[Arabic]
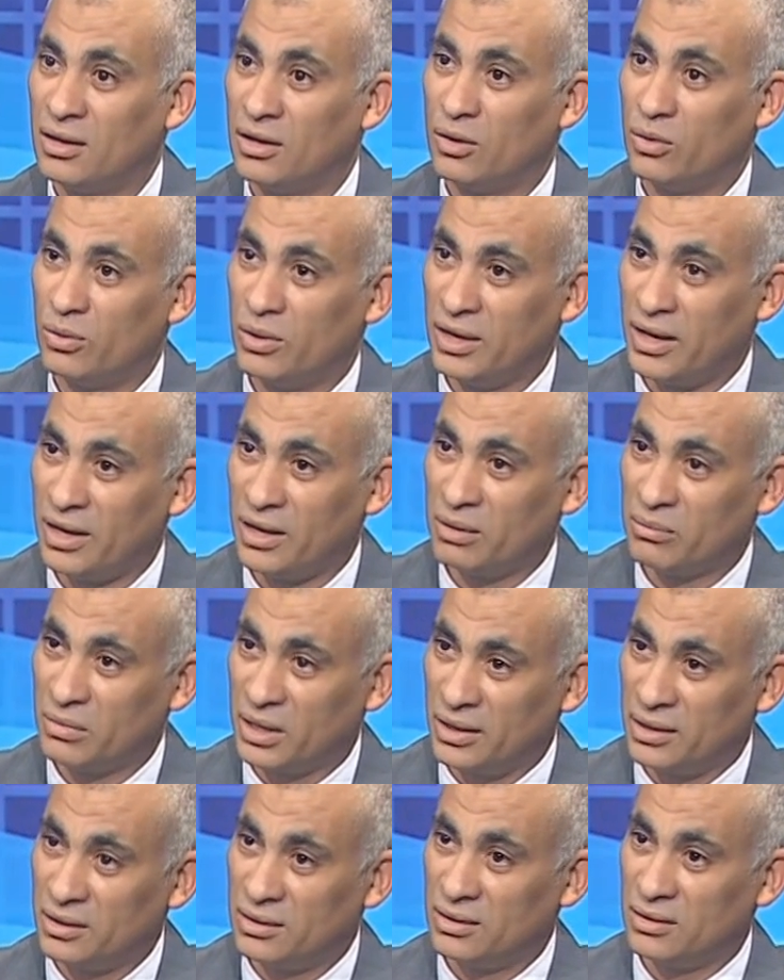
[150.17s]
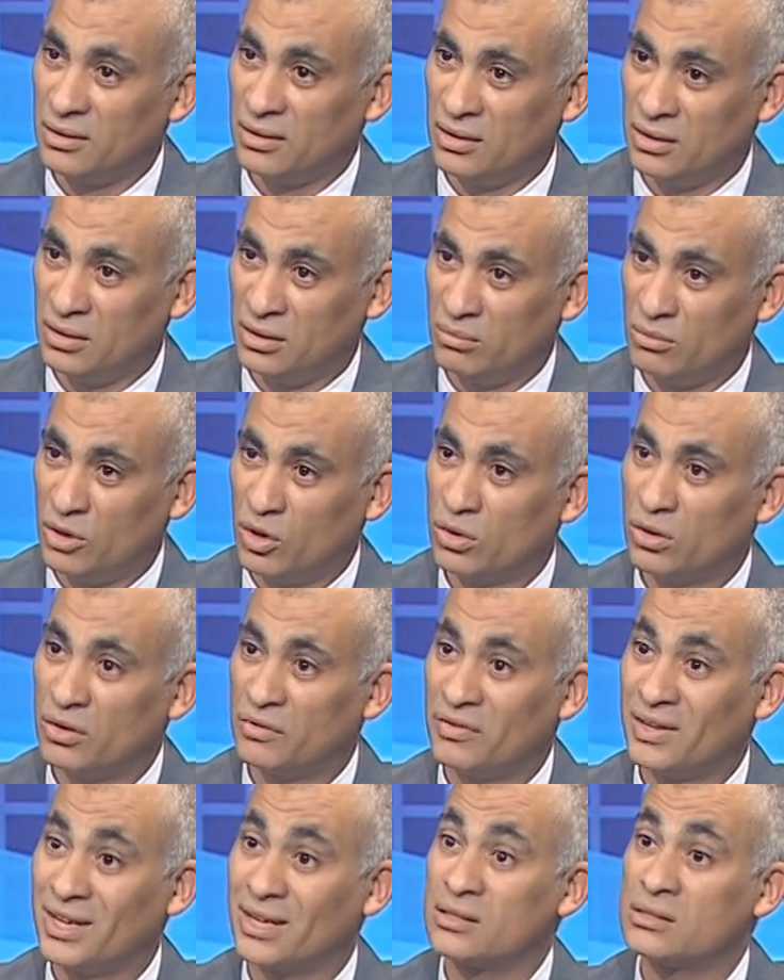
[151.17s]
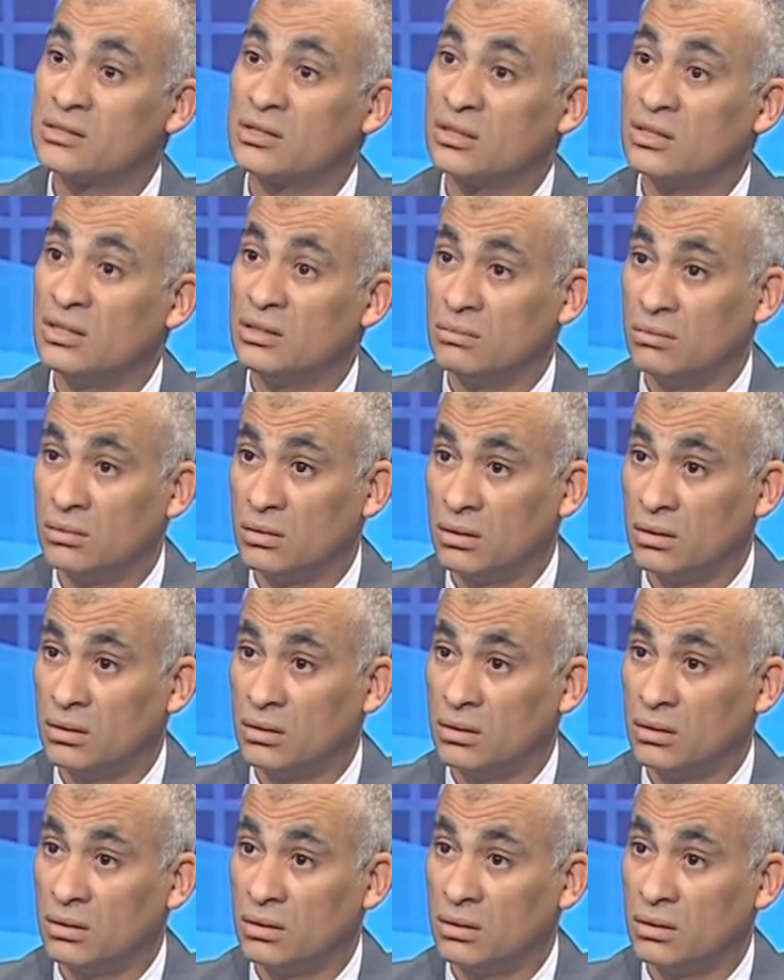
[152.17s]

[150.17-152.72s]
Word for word: هو يعلم جيدا ان الموقف الاقتصادي